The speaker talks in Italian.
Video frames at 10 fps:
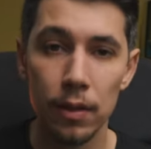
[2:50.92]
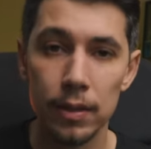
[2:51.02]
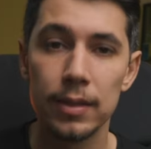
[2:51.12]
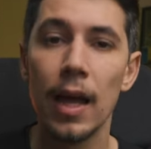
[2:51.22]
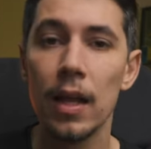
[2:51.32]

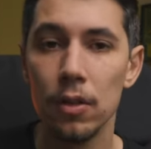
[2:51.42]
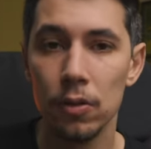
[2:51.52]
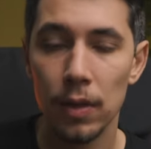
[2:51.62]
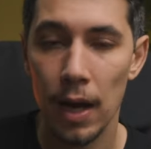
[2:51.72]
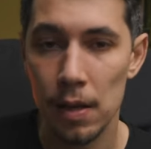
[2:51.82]

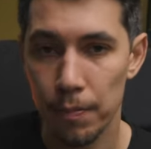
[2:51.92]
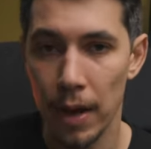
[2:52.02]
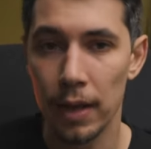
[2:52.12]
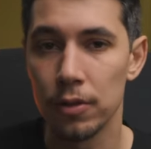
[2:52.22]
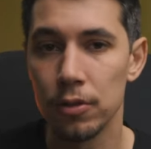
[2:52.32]
stanno al
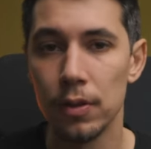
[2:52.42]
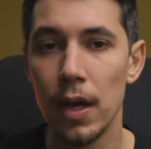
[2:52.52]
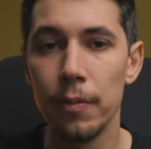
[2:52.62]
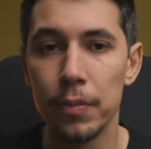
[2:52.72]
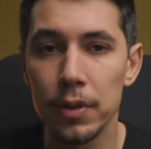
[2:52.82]
passo
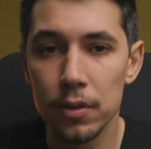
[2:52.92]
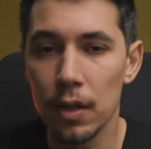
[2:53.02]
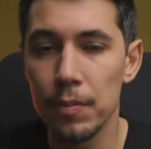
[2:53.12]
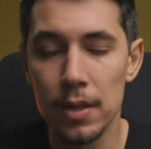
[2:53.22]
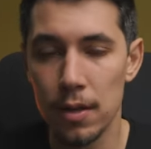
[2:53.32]
e
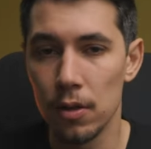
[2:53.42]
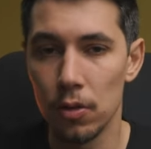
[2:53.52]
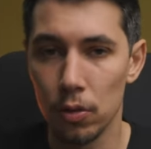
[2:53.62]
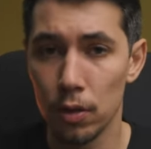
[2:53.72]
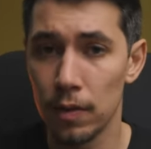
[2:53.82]
personalmente
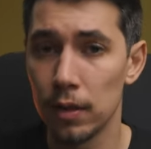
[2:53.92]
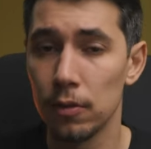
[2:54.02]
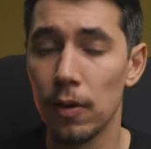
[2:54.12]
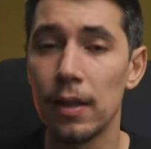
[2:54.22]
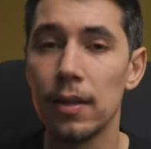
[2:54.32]
non ho
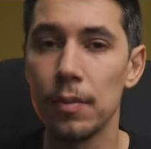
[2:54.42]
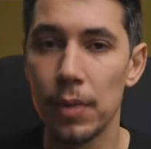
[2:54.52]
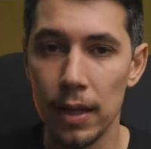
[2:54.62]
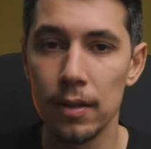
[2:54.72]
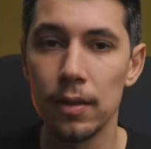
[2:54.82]
trovato altri
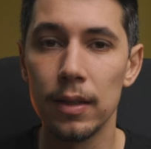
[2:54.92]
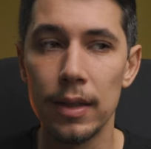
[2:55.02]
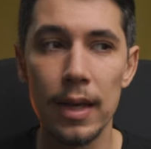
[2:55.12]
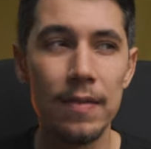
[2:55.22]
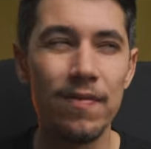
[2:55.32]
brand
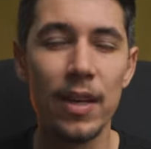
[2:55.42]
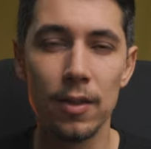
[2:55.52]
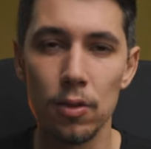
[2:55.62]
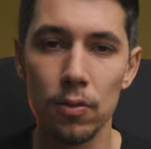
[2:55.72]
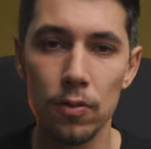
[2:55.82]
che
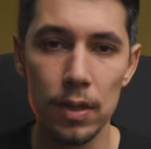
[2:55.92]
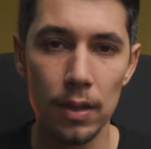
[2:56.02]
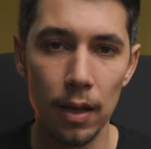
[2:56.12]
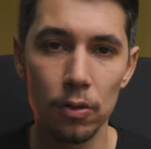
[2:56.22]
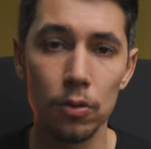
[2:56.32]
investono così
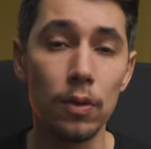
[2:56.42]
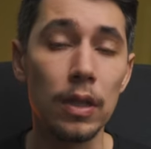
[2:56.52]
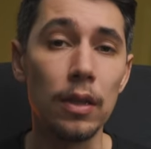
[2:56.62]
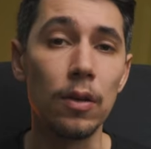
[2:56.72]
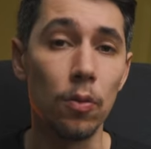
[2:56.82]
tanto
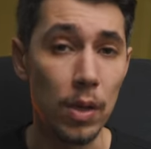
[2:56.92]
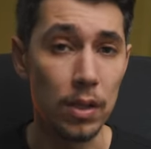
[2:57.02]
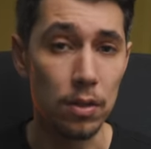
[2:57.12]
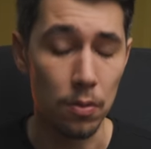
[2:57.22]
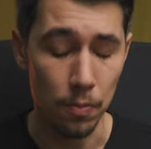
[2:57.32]
in
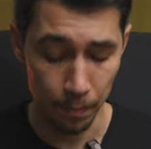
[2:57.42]
questo.